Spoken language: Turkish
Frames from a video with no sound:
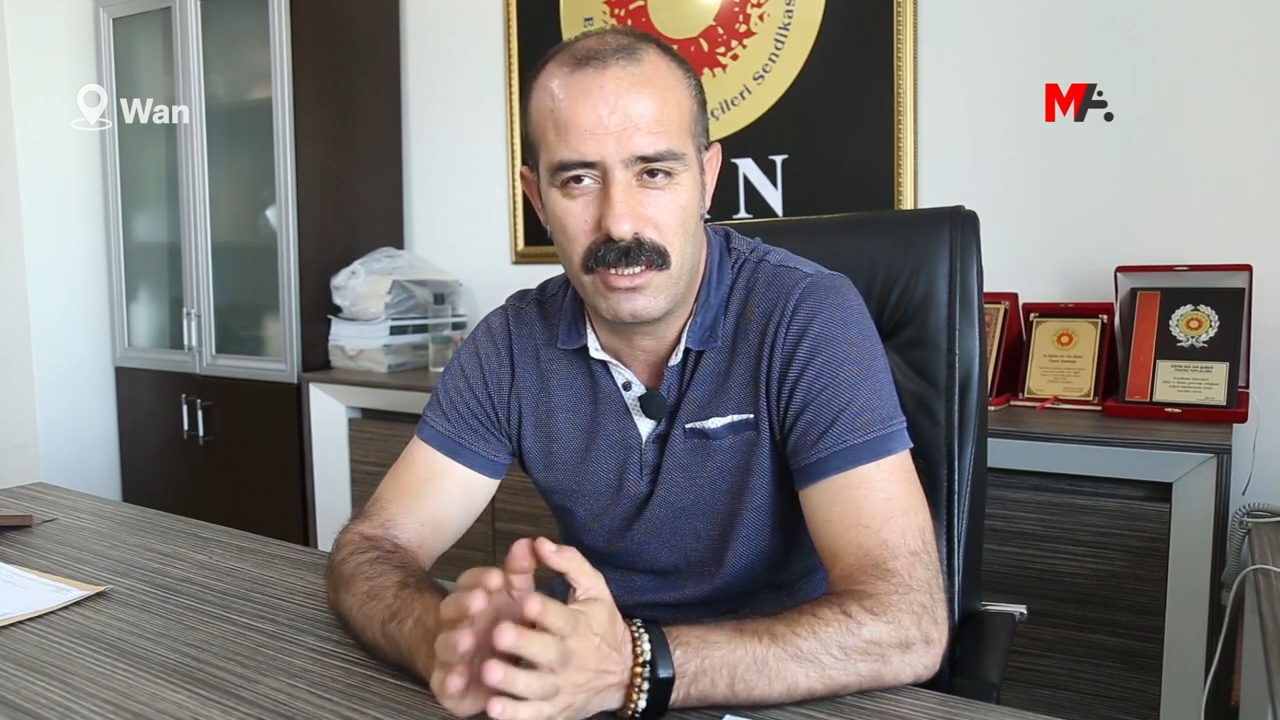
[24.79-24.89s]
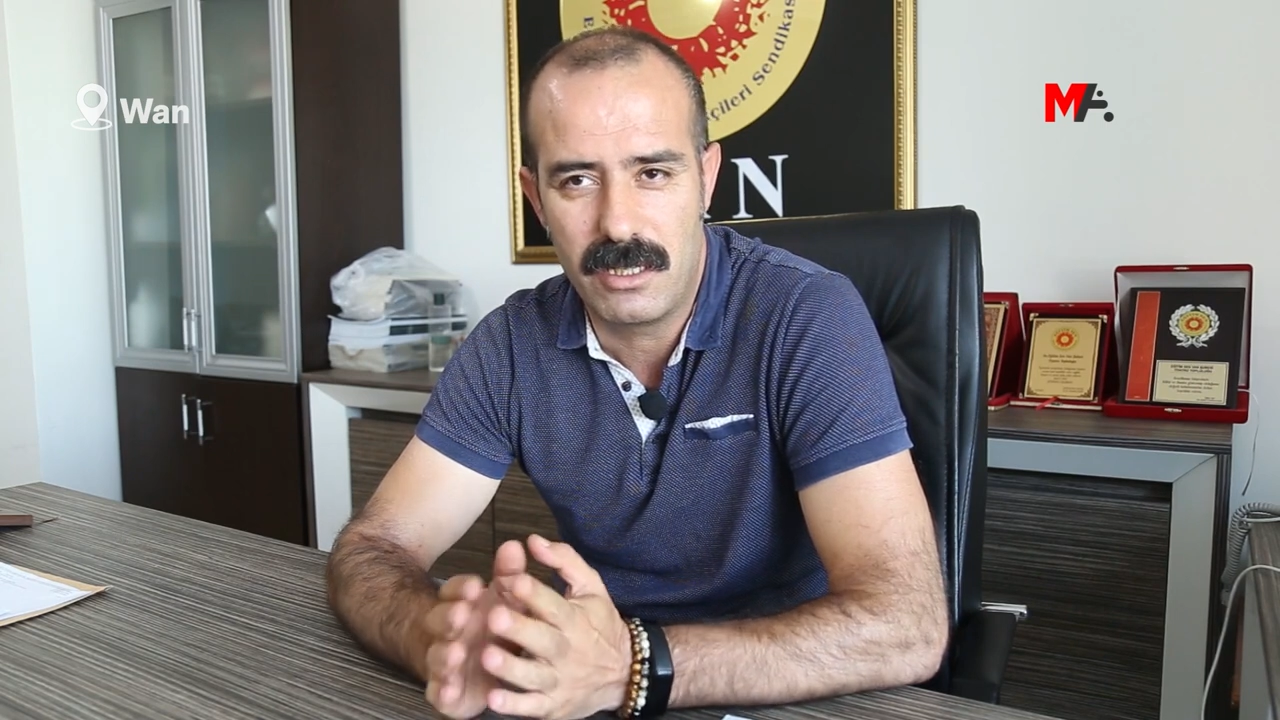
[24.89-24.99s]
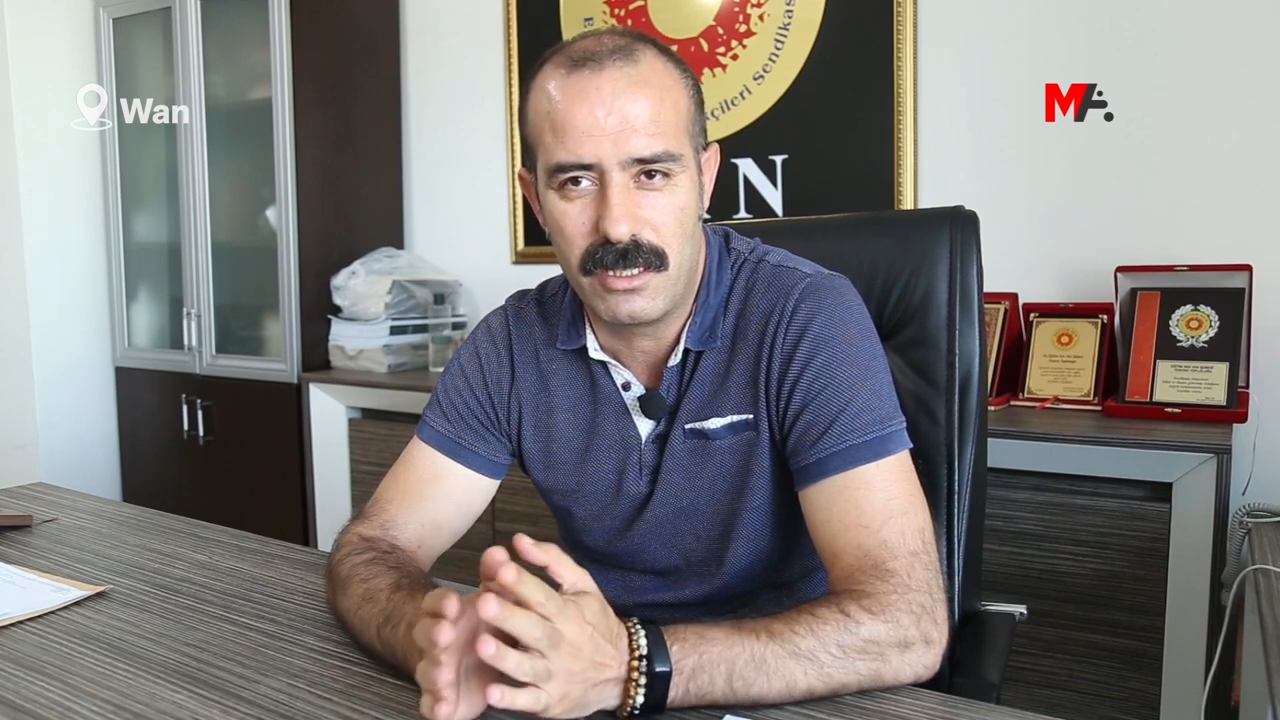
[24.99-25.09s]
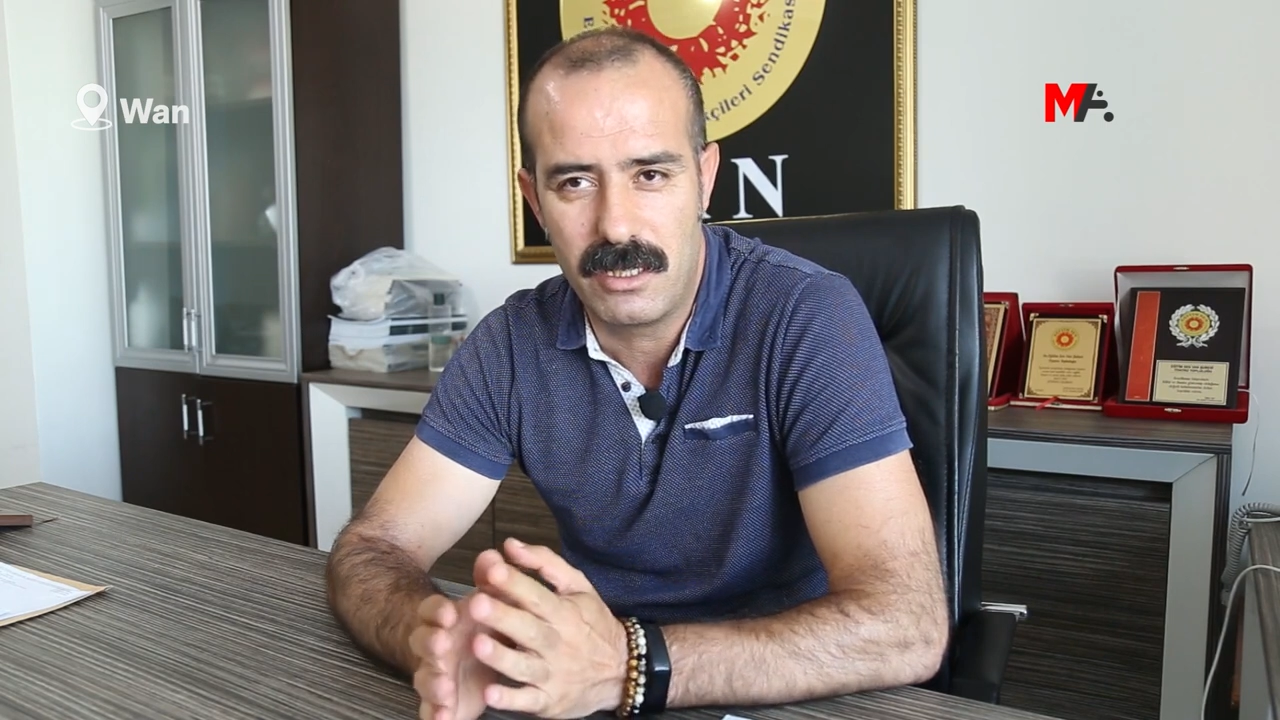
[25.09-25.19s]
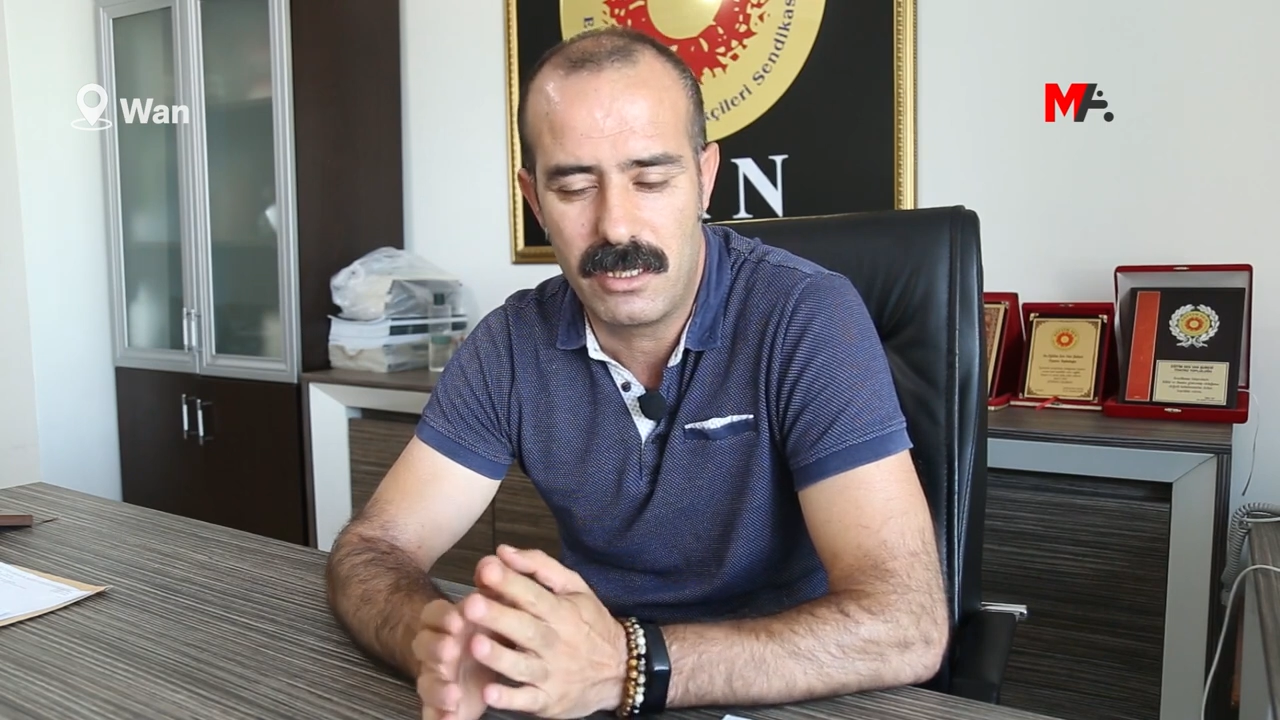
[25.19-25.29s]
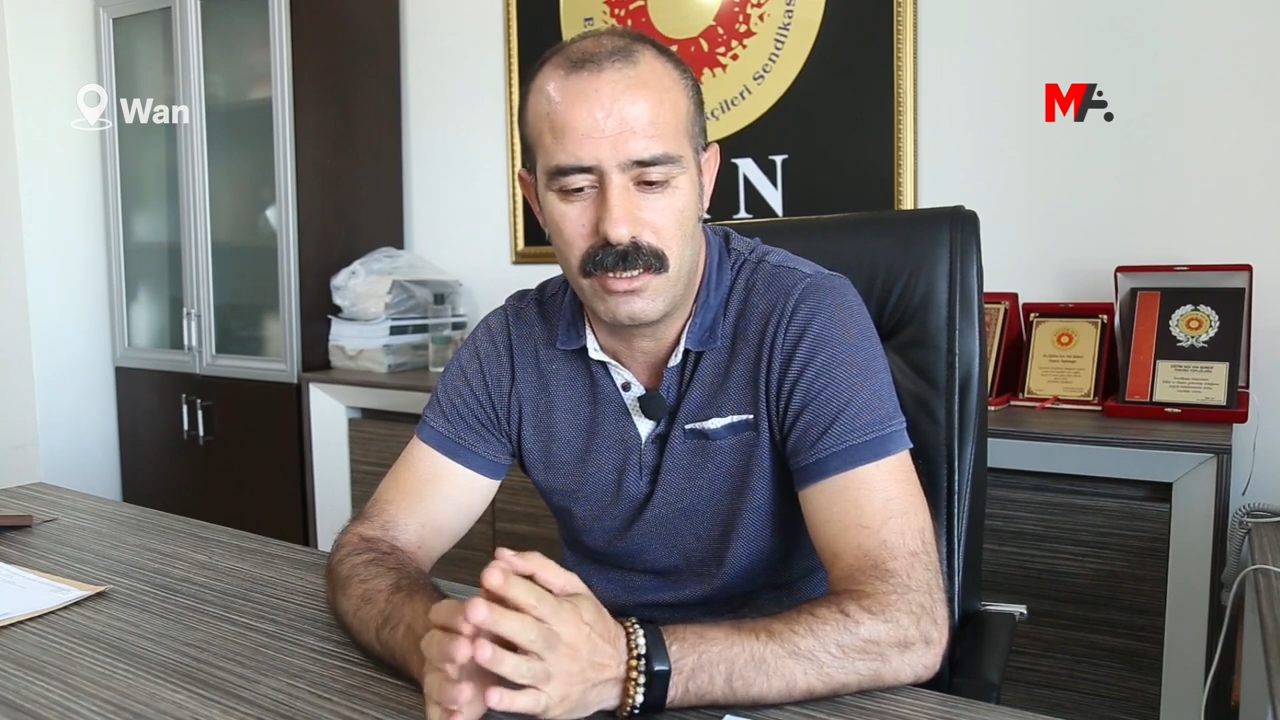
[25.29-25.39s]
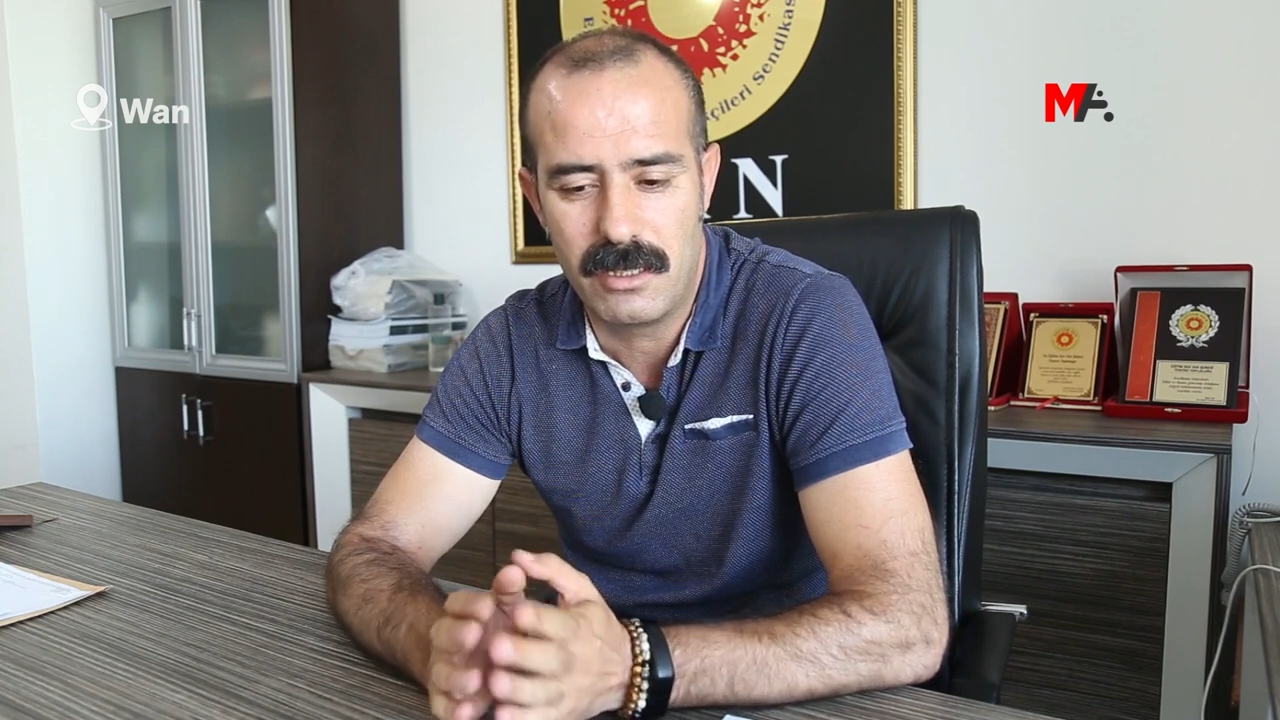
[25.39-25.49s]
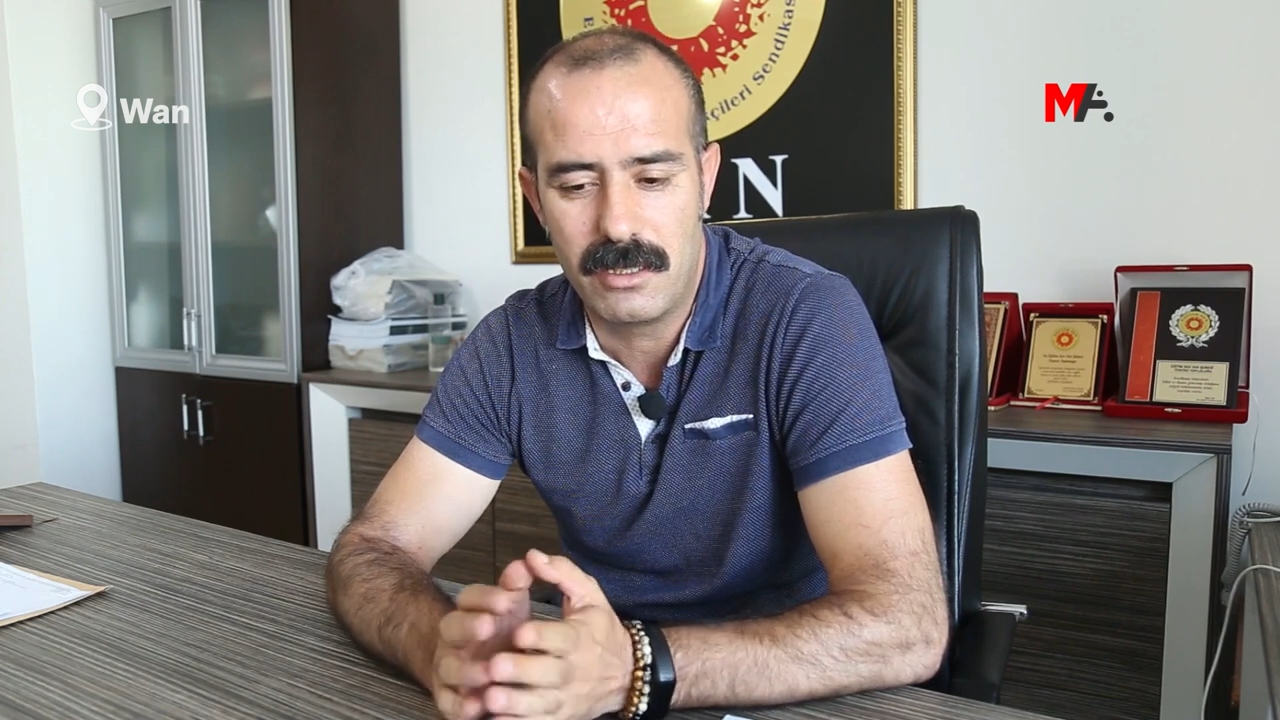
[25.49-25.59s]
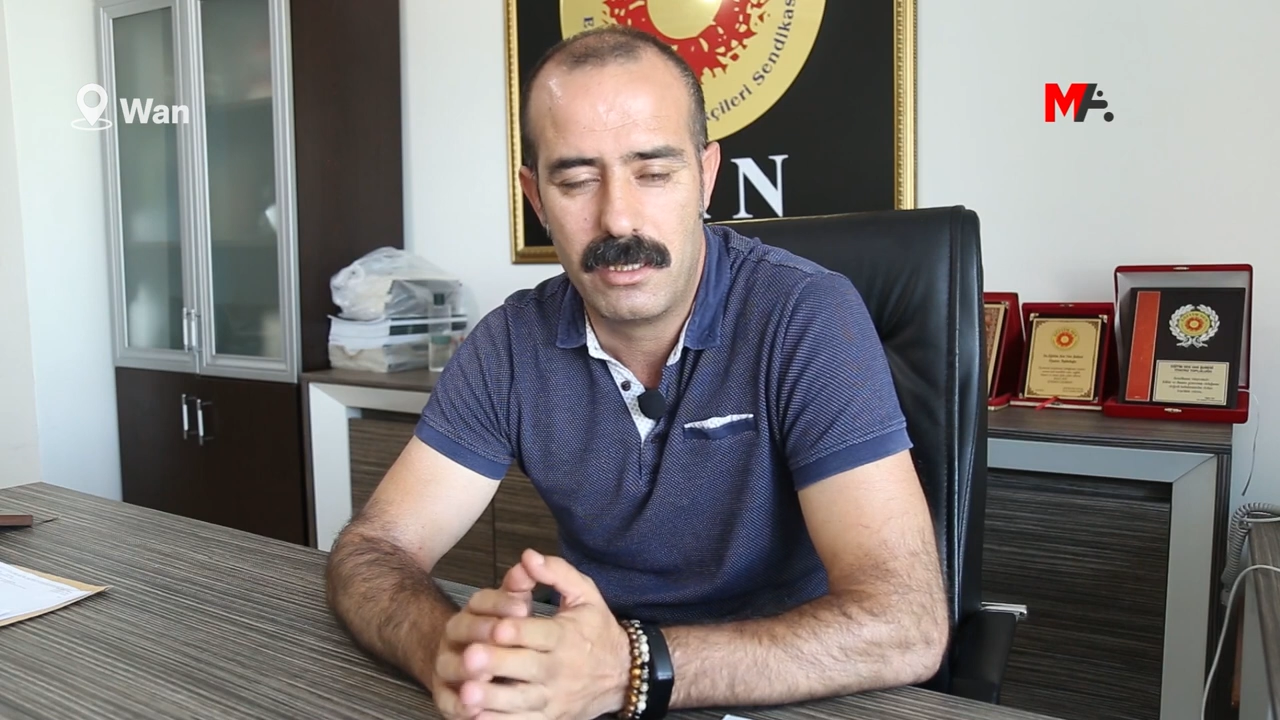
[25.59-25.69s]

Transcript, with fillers: e,